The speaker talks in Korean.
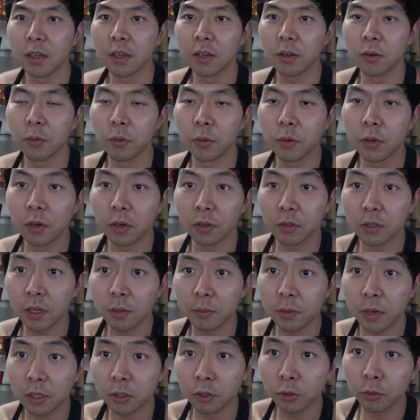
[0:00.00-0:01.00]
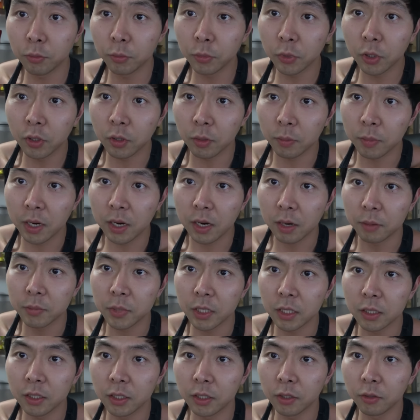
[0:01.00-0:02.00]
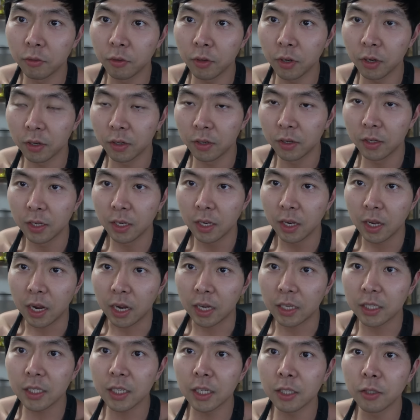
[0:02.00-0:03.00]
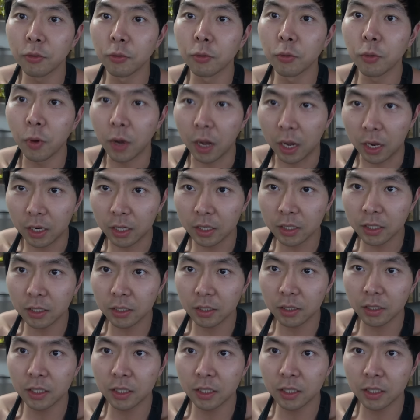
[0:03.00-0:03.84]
그럼 오늘 영상 봐주신 분들 정말 감사드리고요. 아직까지 운동 안 하시